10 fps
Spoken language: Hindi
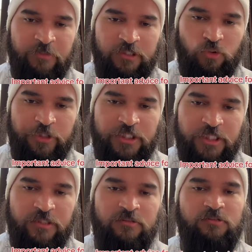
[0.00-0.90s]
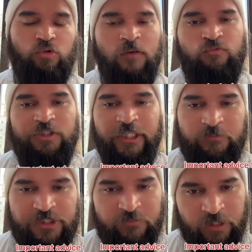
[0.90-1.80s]
बंद हो रही थी तो अब वो तीन
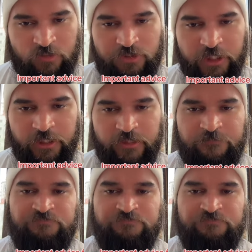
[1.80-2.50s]
बजे बंद हो जाएगी